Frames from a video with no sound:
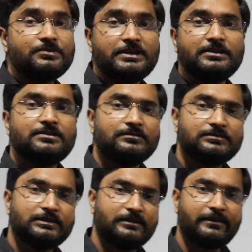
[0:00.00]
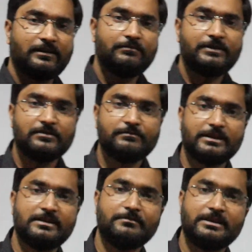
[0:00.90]
टू टीच यू अ लिटिल बिट ऑफ
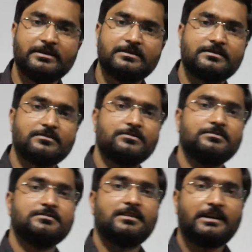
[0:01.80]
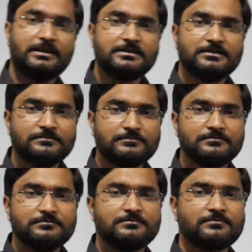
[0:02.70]
मैथमेटिक्स तो आज हम
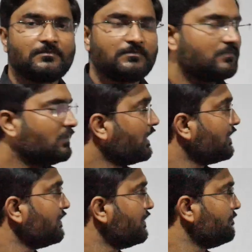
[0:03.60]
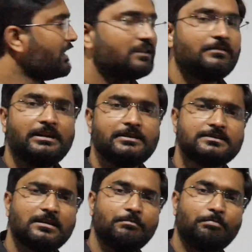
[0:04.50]
देखेंगे मैथमेटिक्स
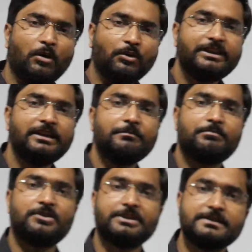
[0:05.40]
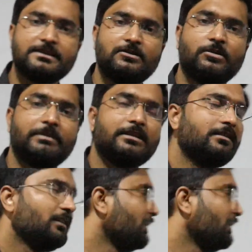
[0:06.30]
का बहुत ही इम्पोर्टेंट सा टॉपिक